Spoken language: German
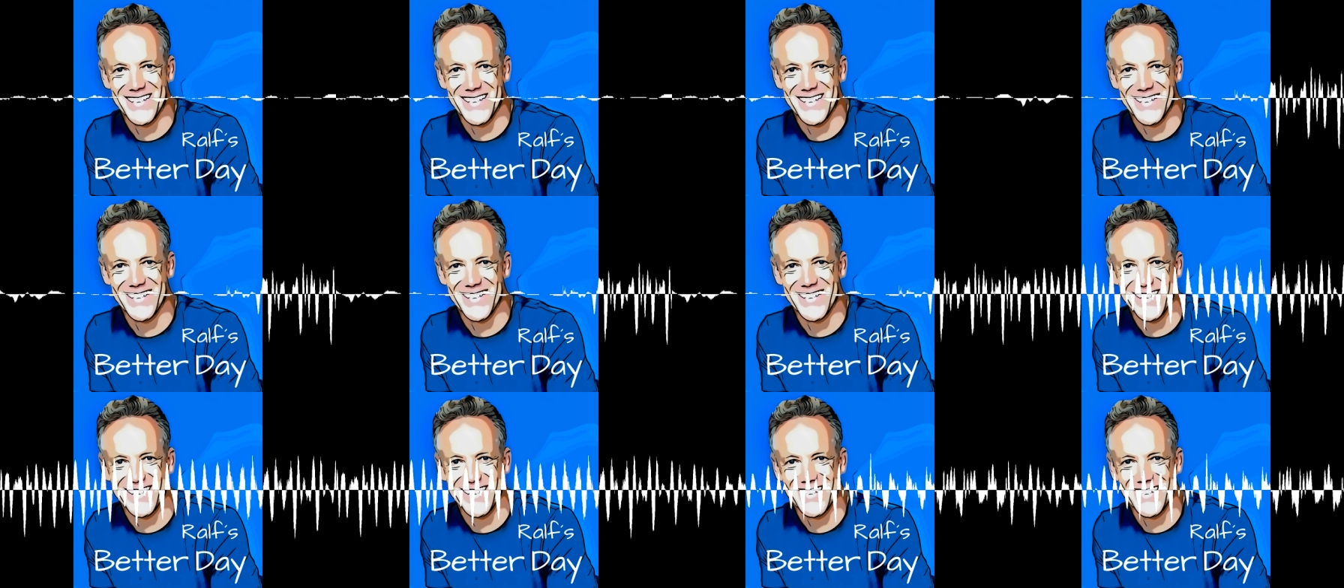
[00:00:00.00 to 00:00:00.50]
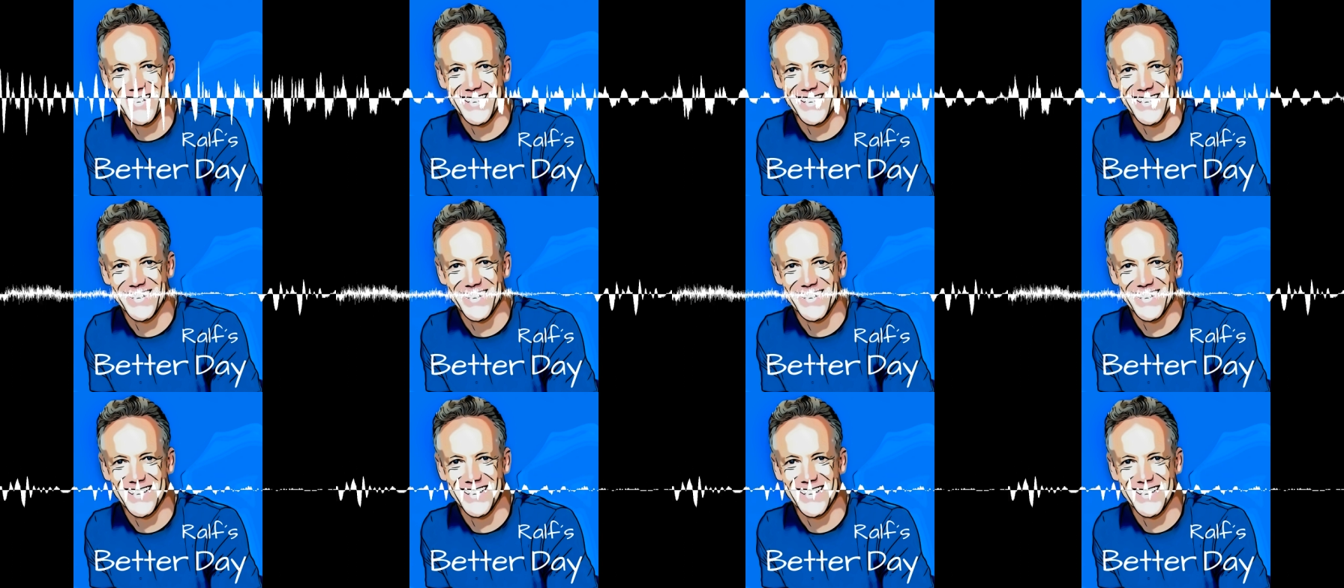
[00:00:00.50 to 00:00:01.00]
Bei mir war
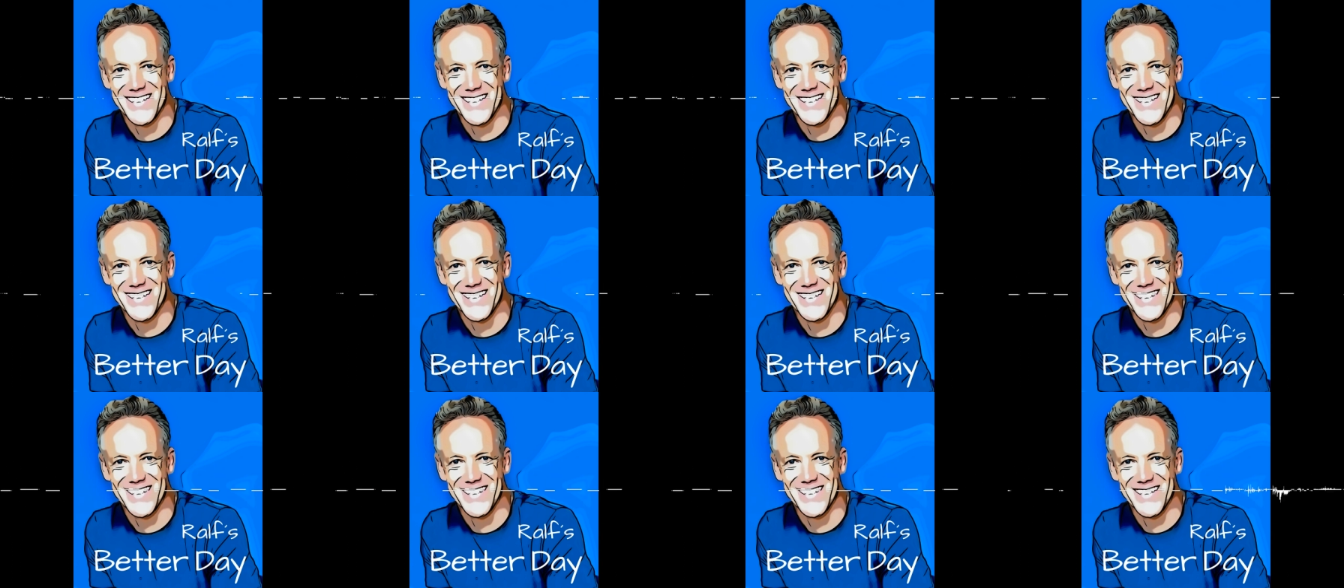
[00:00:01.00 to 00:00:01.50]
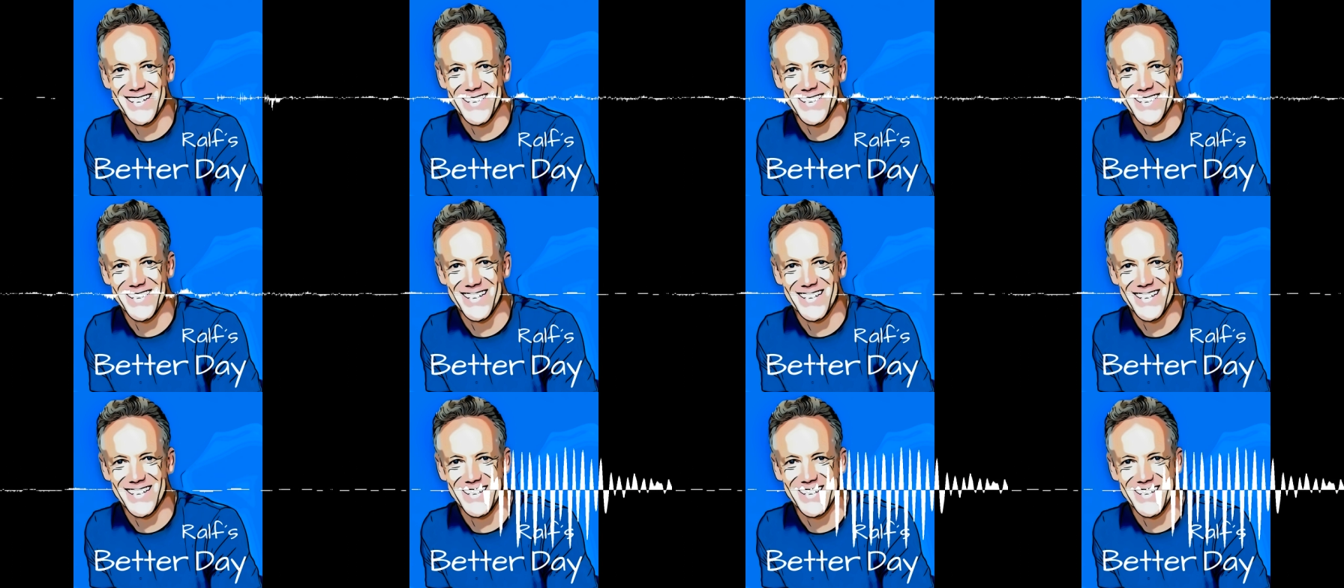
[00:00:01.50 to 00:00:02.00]
das so.
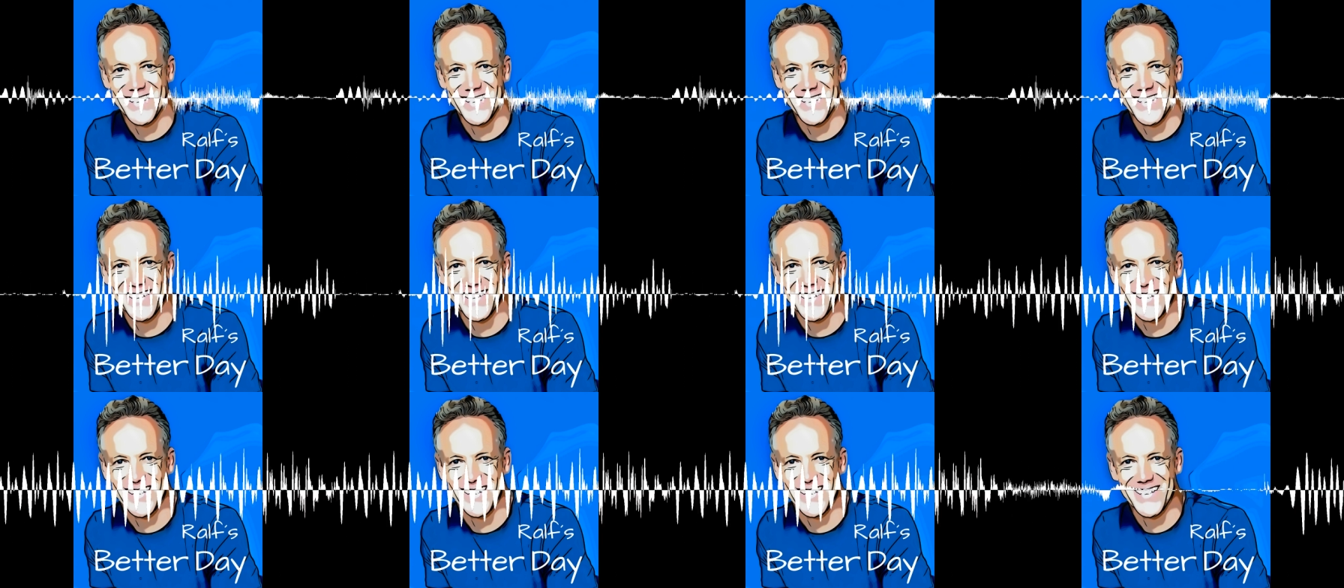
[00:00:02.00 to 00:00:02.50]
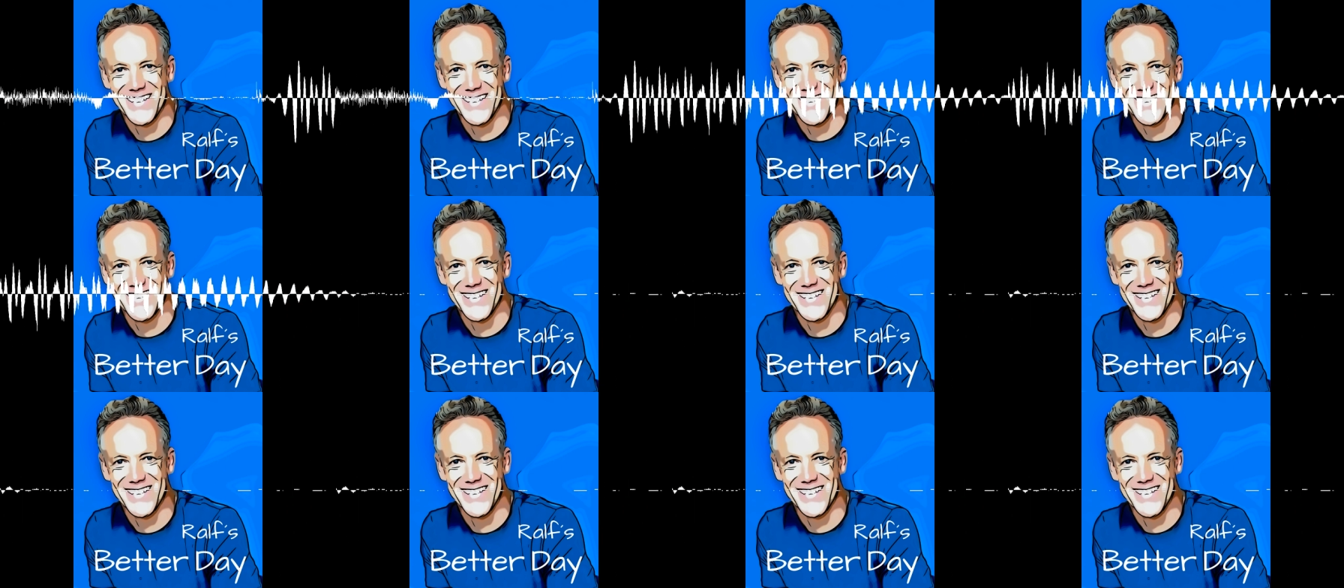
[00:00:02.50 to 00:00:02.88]
Und ich beobachte